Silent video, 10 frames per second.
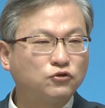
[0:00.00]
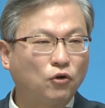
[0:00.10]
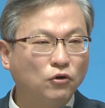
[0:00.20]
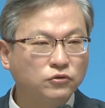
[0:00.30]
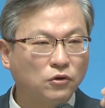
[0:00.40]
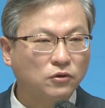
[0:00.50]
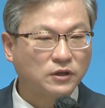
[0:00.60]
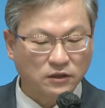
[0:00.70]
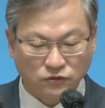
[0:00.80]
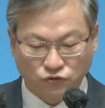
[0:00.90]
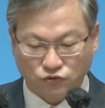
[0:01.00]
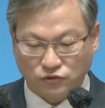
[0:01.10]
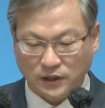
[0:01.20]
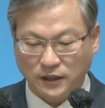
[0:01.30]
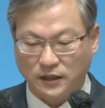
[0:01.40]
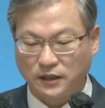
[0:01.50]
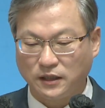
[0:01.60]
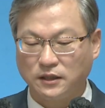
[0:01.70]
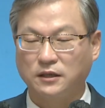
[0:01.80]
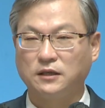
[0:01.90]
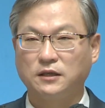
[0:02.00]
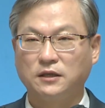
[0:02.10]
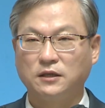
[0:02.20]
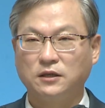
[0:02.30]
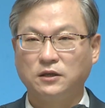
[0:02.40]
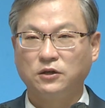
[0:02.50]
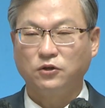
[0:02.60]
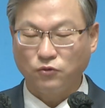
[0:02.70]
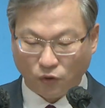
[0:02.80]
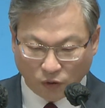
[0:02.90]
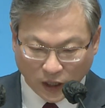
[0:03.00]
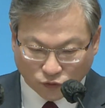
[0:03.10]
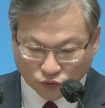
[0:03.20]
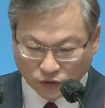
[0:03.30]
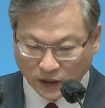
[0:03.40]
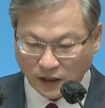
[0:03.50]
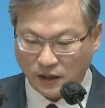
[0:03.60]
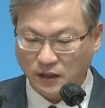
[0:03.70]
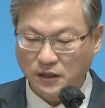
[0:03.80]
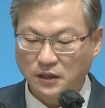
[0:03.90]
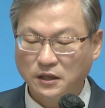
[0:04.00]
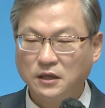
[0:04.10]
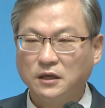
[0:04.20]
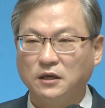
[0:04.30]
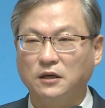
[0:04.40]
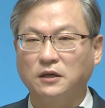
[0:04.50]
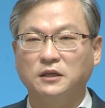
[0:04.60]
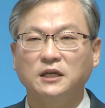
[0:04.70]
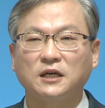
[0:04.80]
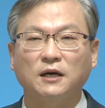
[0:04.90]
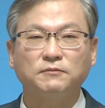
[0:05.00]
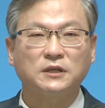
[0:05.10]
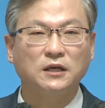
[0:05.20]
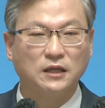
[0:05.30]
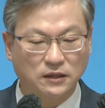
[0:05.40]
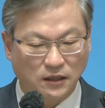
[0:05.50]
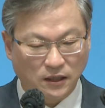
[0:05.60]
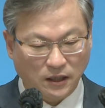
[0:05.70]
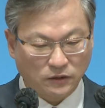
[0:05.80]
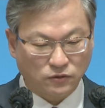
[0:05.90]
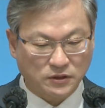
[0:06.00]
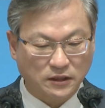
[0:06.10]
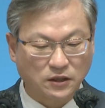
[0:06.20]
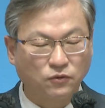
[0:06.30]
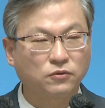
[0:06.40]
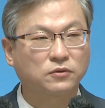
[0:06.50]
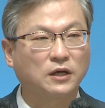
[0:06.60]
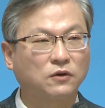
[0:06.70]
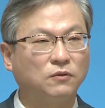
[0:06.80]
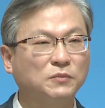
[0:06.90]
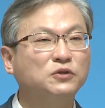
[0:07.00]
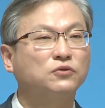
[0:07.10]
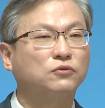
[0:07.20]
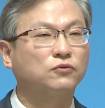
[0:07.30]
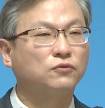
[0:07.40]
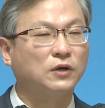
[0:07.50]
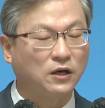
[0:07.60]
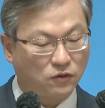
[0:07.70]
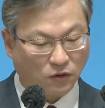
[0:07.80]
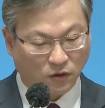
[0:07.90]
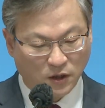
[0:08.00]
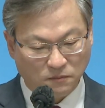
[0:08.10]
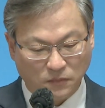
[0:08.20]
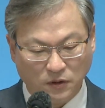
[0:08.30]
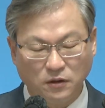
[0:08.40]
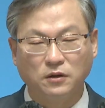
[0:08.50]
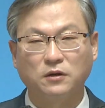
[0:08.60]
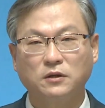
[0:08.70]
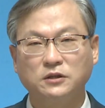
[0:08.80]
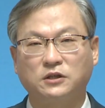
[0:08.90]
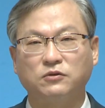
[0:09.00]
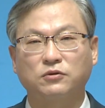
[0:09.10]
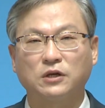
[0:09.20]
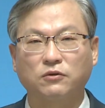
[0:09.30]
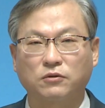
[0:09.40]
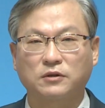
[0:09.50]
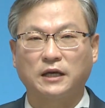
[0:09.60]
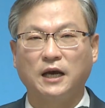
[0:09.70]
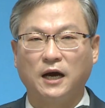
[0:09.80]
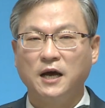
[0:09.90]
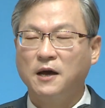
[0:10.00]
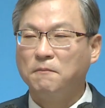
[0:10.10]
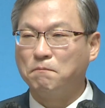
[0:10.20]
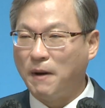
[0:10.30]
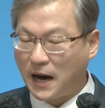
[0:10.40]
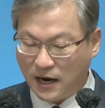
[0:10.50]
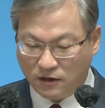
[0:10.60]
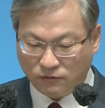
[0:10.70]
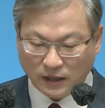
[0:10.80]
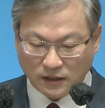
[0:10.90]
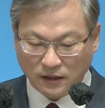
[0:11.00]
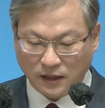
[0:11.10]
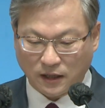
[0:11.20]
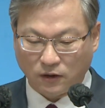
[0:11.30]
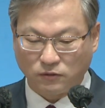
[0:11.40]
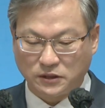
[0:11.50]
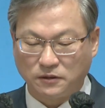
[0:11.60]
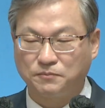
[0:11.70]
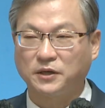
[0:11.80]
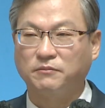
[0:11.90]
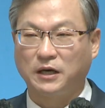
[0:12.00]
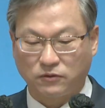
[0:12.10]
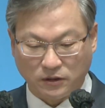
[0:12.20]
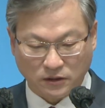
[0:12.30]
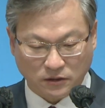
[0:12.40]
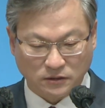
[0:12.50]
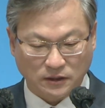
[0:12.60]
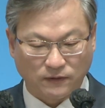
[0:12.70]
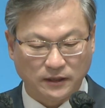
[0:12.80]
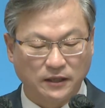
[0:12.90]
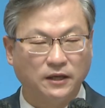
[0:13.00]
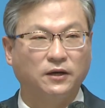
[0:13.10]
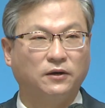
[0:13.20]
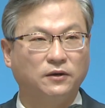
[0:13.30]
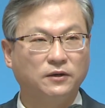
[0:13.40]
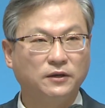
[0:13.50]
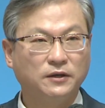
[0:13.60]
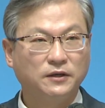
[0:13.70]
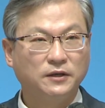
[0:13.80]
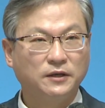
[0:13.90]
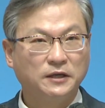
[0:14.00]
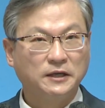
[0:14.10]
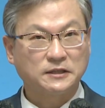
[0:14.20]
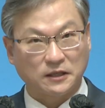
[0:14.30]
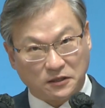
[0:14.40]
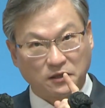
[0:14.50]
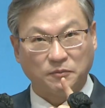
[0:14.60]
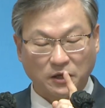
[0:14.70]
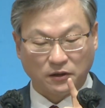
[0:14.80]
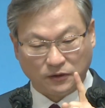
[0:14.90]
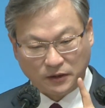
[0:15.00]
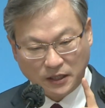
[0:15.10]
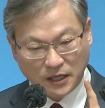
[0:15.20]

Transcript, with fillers: 종로로 타던 주제에, 노예 주제에, 어디 갑자기 나타나가지고 사사 노릇하고 민족을 구하고 뭐 지도자 노릇하냐 말도 안 된다라고 지금 폄하하고 있는 그런 상황이에요. 자 그러면